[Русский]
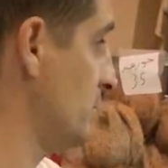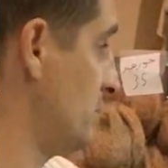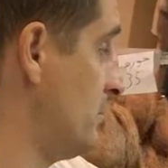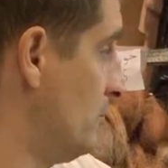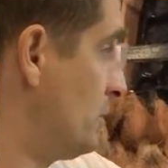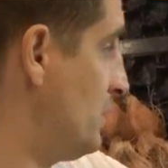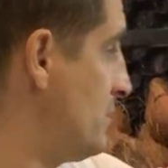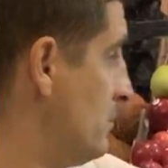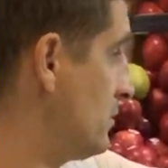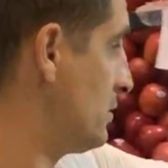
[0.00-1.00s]
вот, вот
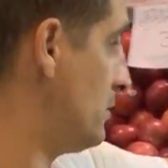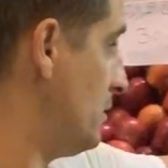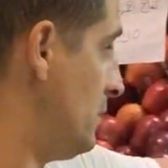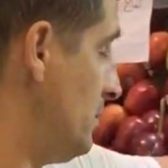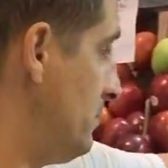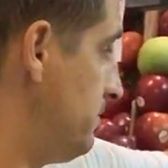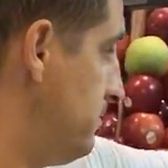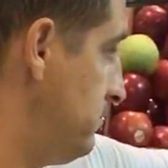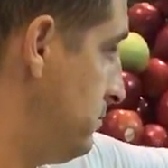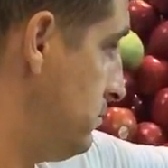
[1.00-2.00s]
эти вот э,
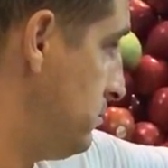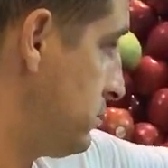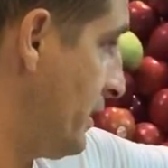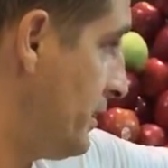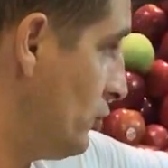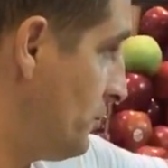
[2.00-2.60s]
такие